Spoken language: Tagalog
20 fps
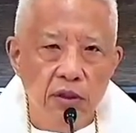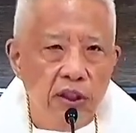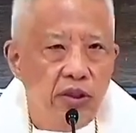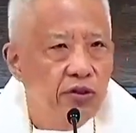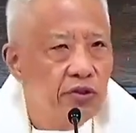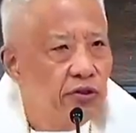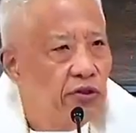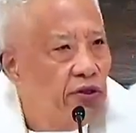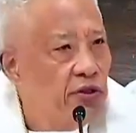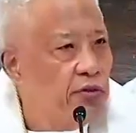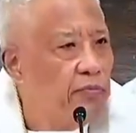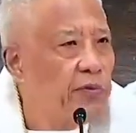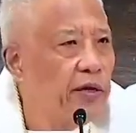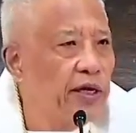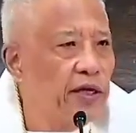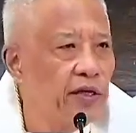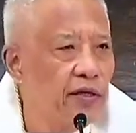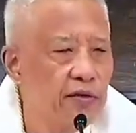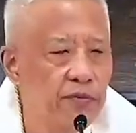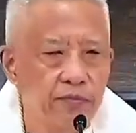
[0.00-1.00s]

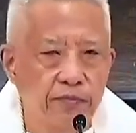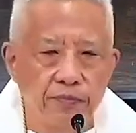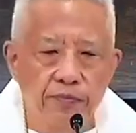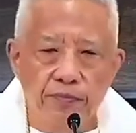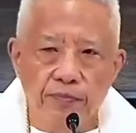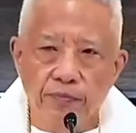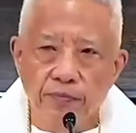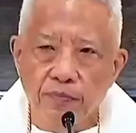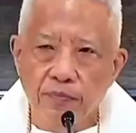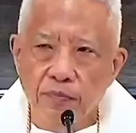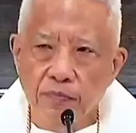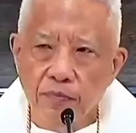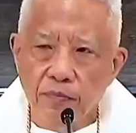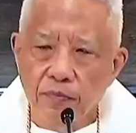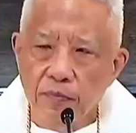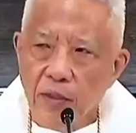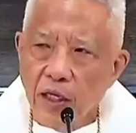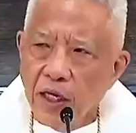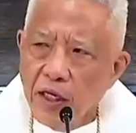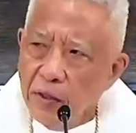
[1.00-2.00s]
Nagsusurvey.
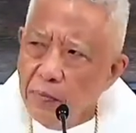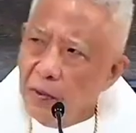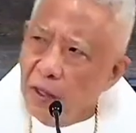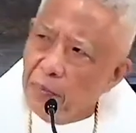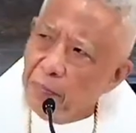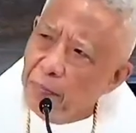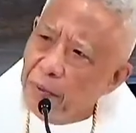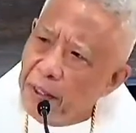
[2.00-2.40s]
Ano bang